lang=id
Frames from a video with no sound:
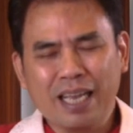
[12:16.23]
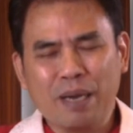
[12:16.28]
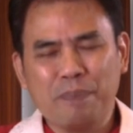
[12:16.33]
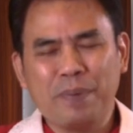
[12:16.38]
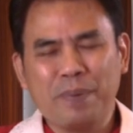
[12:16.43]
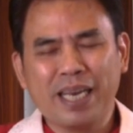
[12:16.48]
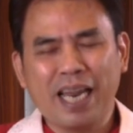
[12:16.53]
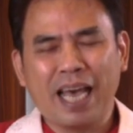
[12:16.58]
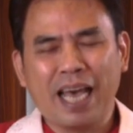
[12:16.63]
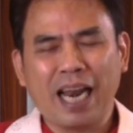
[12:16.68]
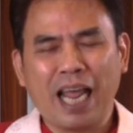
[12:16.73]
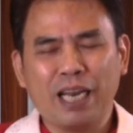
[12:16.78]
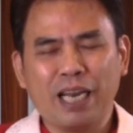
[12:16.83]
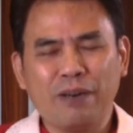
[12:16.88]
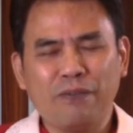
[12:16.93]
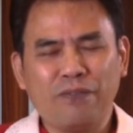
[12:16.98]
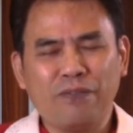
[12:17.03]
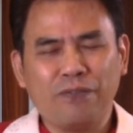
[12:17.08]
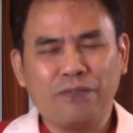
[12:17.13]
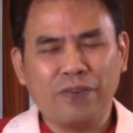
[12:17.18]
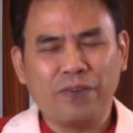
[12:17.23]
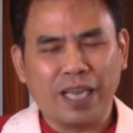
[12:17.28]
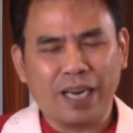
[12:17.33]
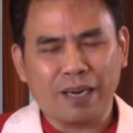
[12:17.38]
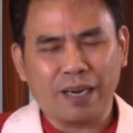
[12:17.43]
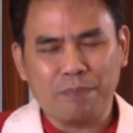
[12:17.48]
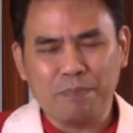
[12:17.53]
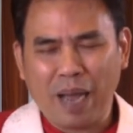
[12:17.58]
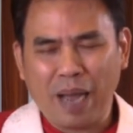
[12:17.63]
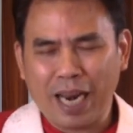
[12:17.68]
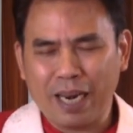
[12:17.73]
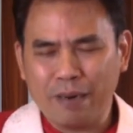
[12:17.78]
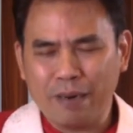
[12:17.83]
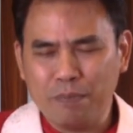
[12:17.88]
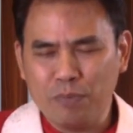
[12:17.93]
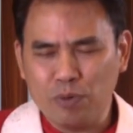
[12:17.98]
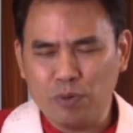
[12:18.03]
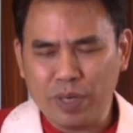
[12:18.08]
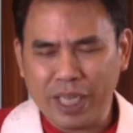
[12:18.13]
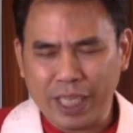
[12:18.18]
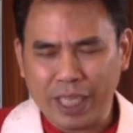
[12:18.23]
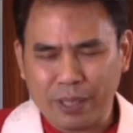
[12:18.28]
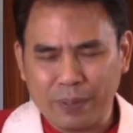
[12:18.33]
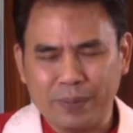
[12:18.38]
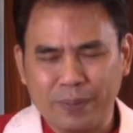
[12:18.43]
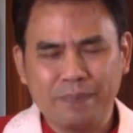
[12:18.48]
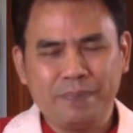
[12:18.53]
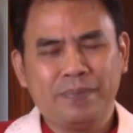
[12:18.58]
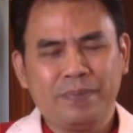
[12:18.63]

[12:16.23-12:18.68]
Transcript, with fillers: kebenaran firman-Mu itu.